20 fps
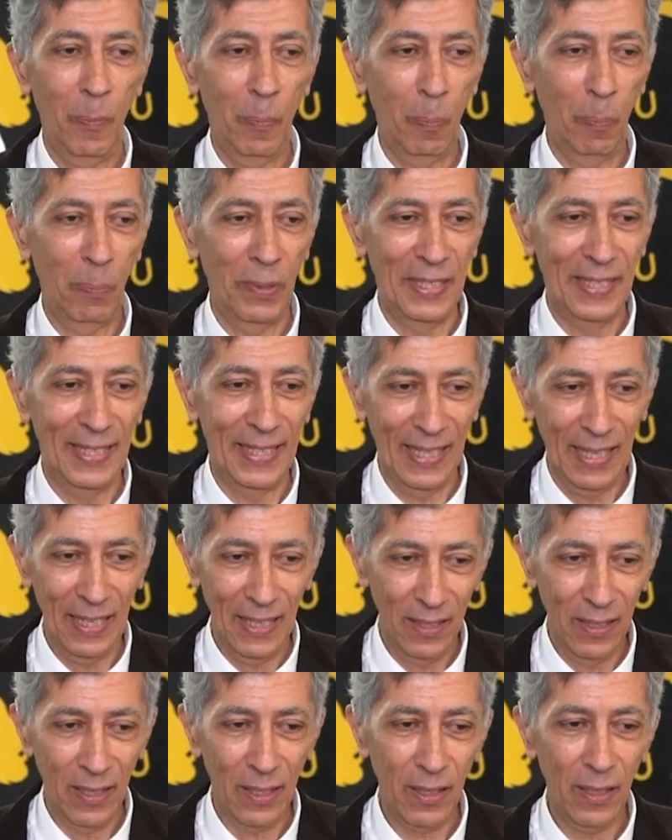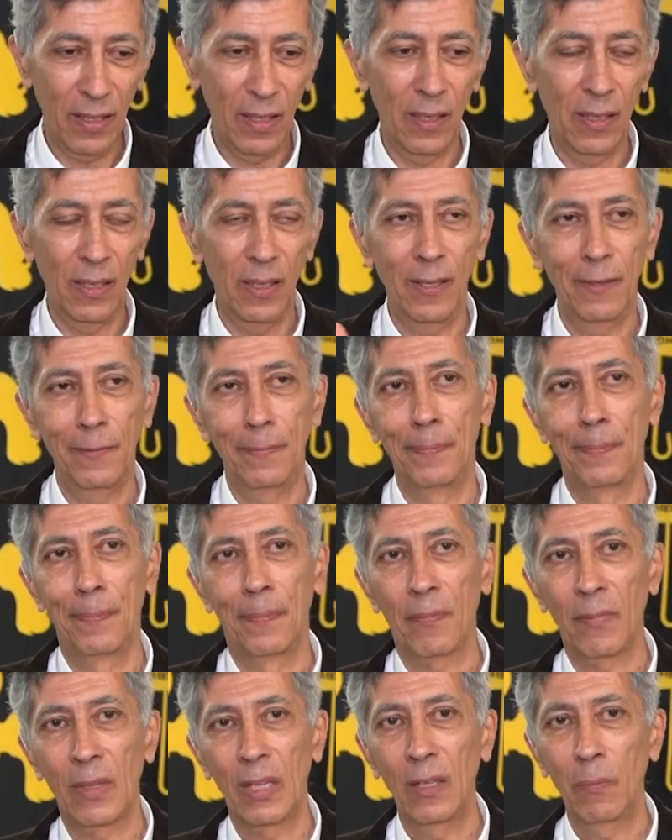врачебные службы
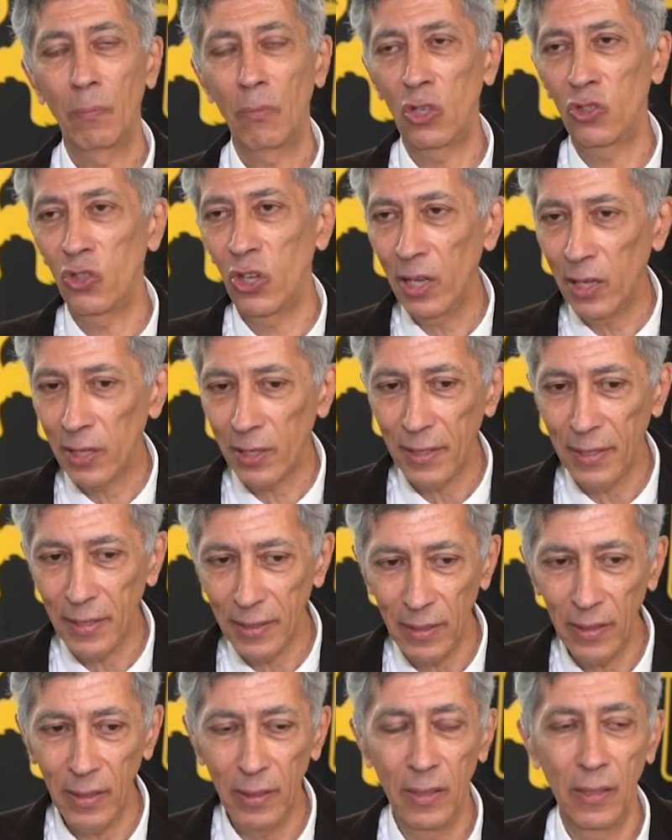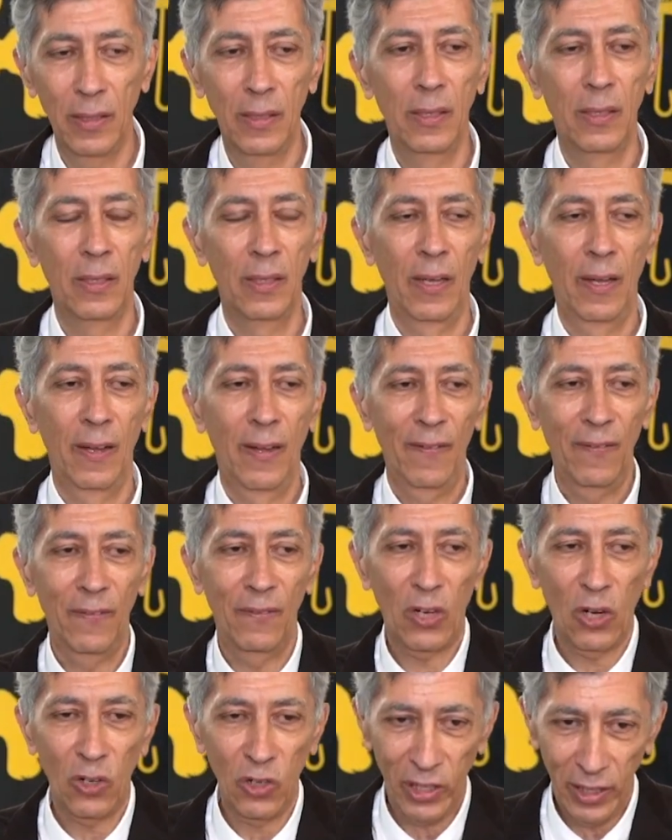могли понимать
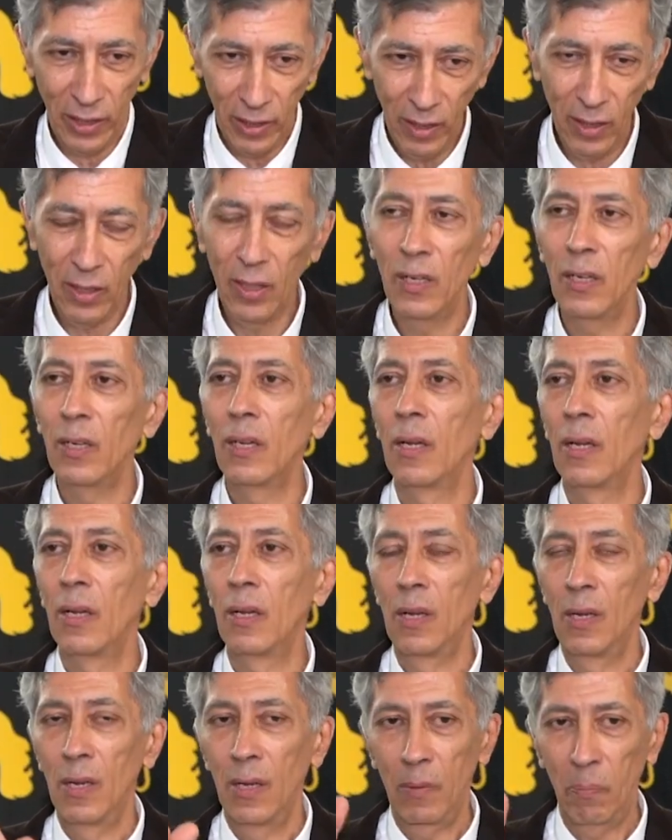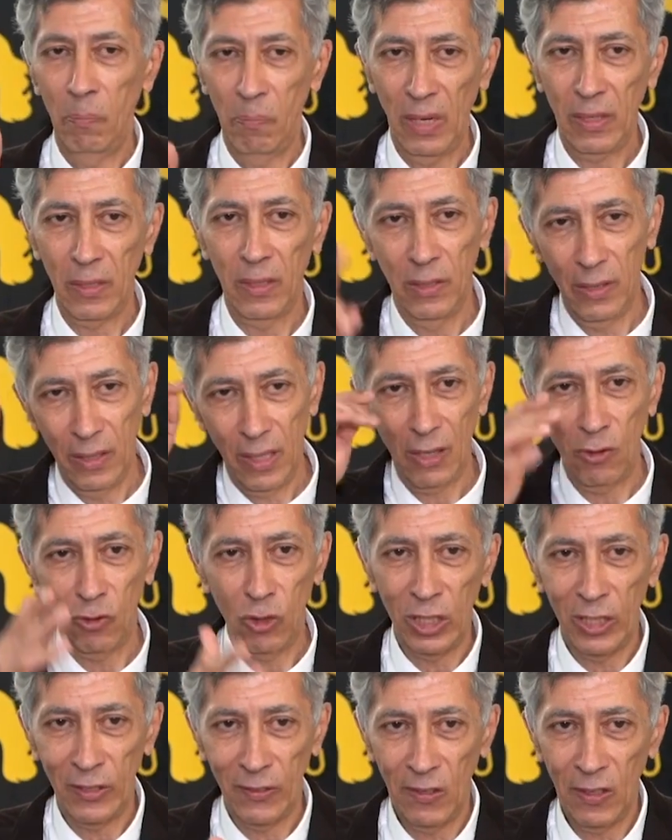жестовый язык при общении с
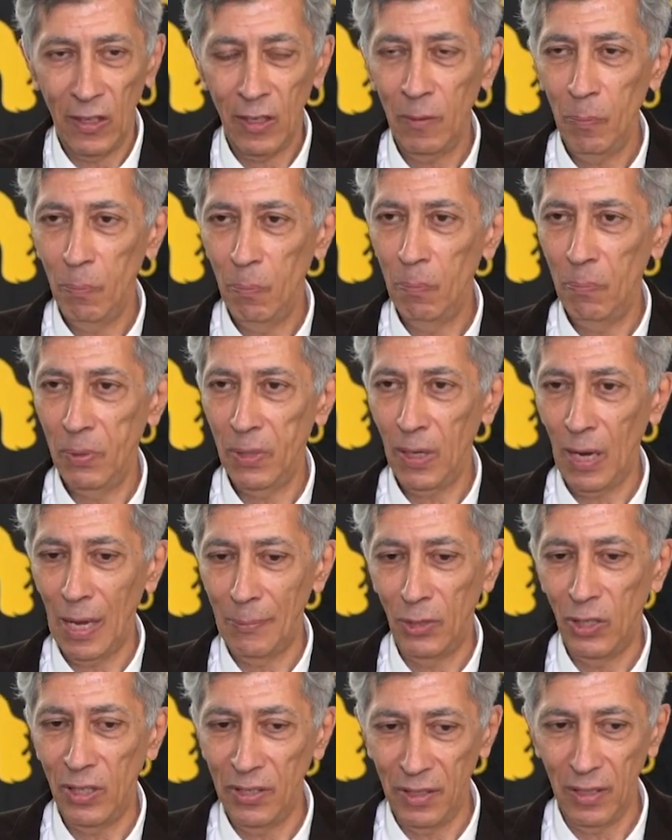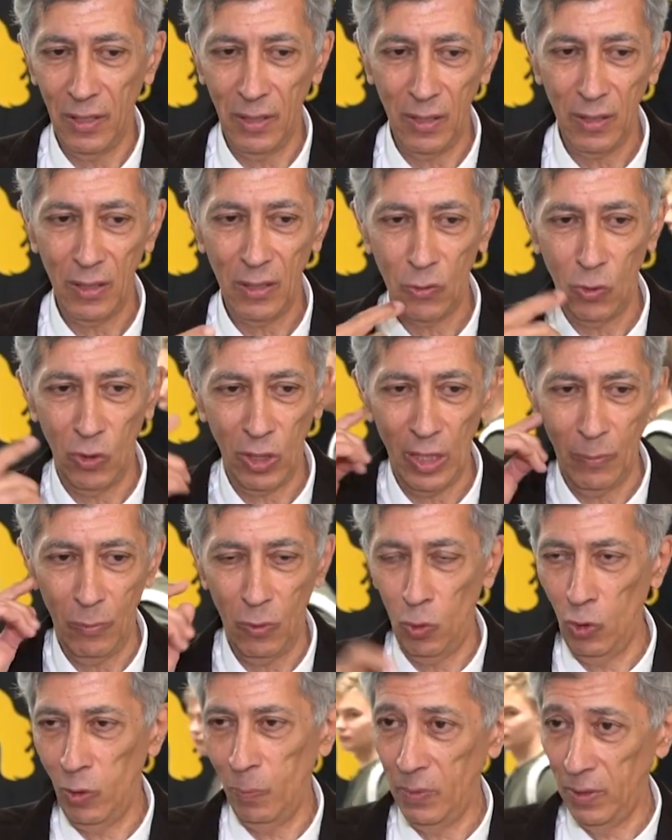глухими людьми. Жизнь
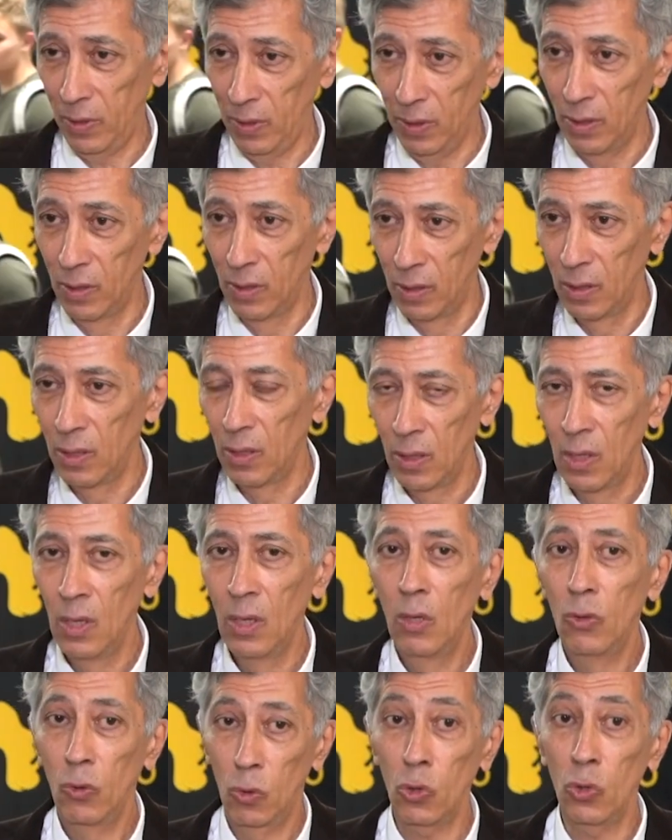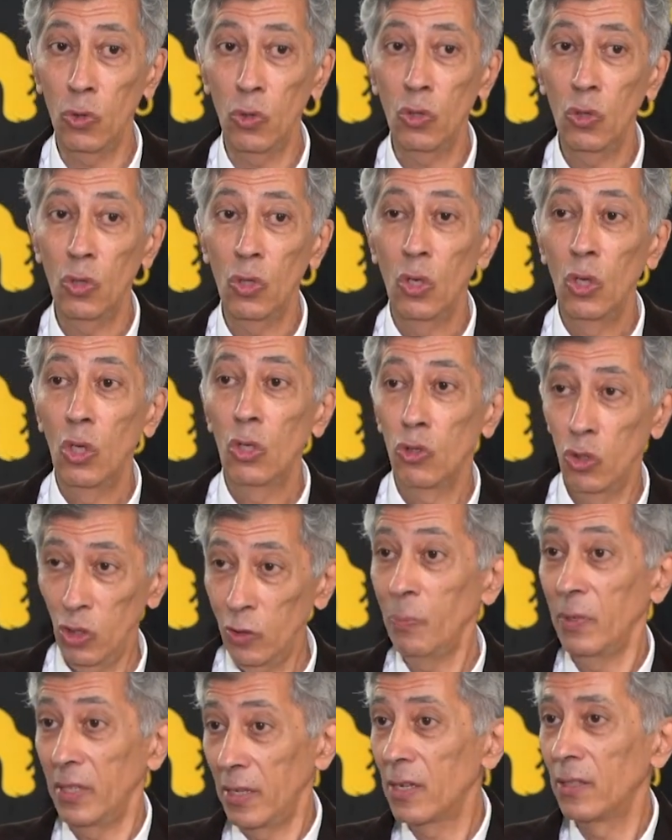меняется, меняется и
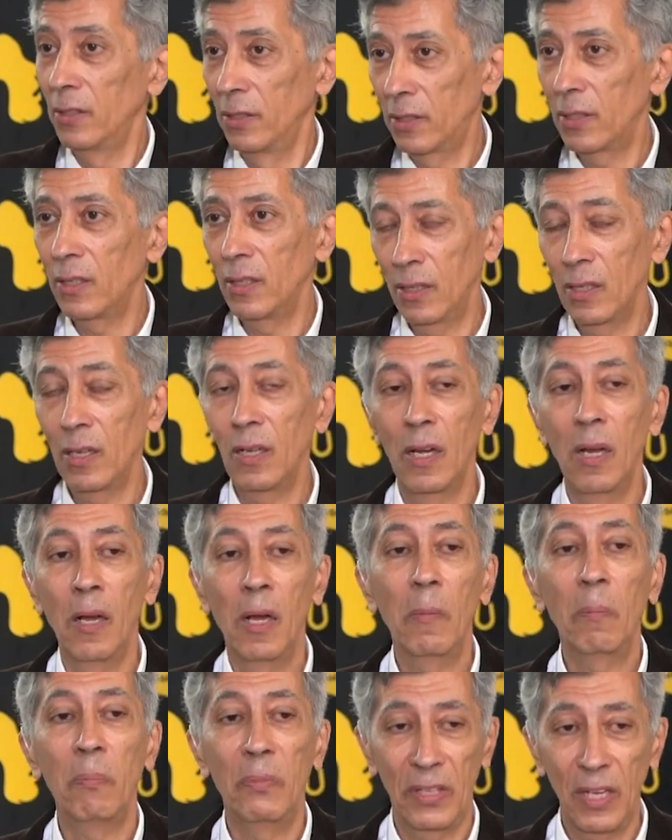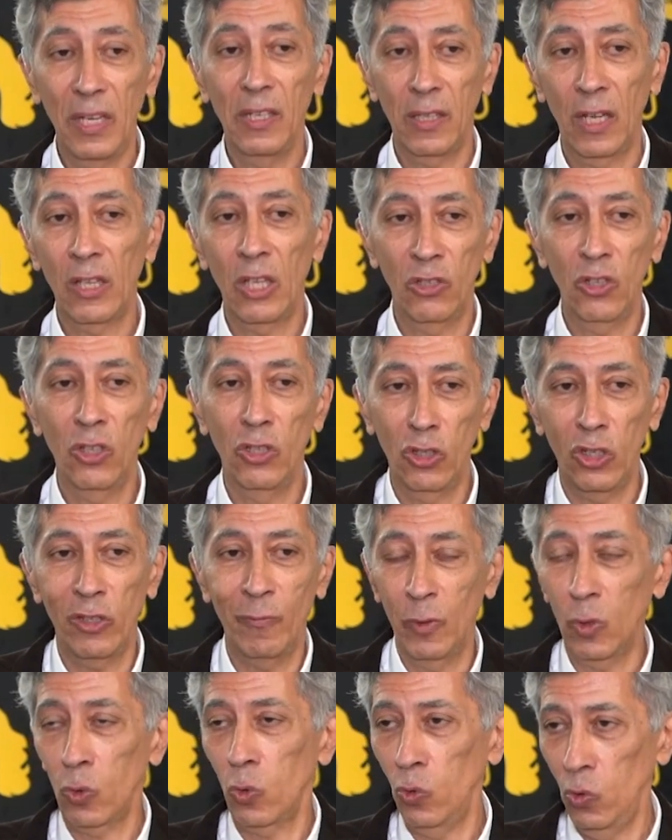отношение к жестовому языку в
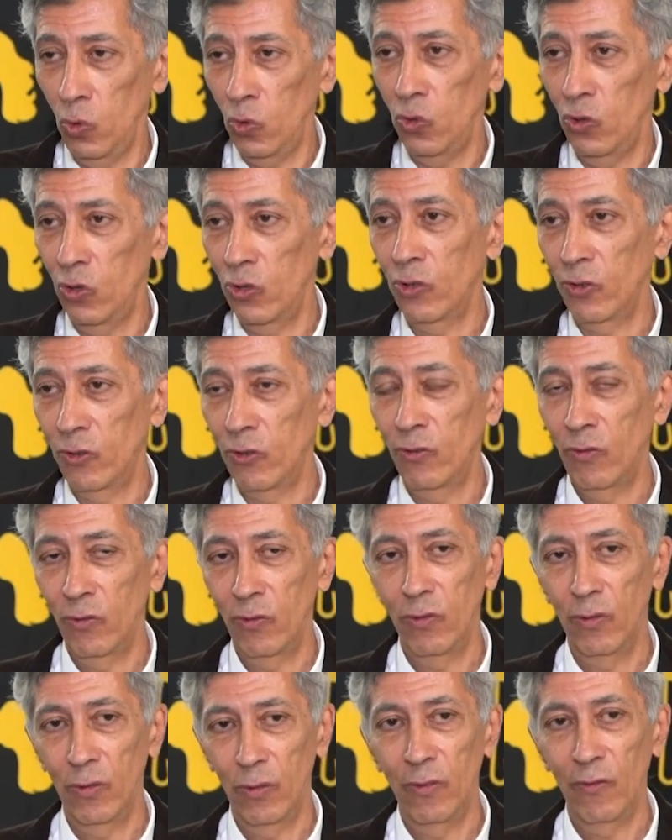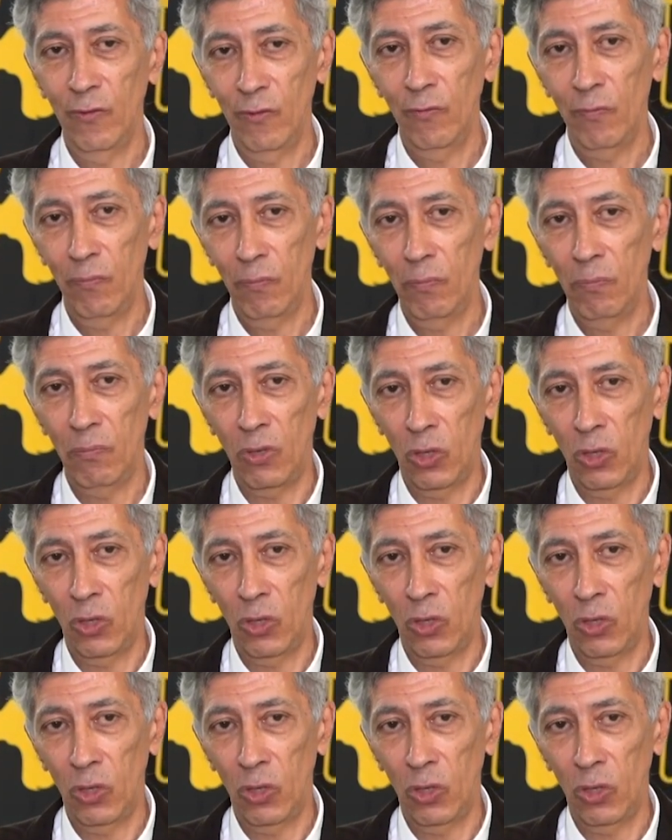положительную сторону.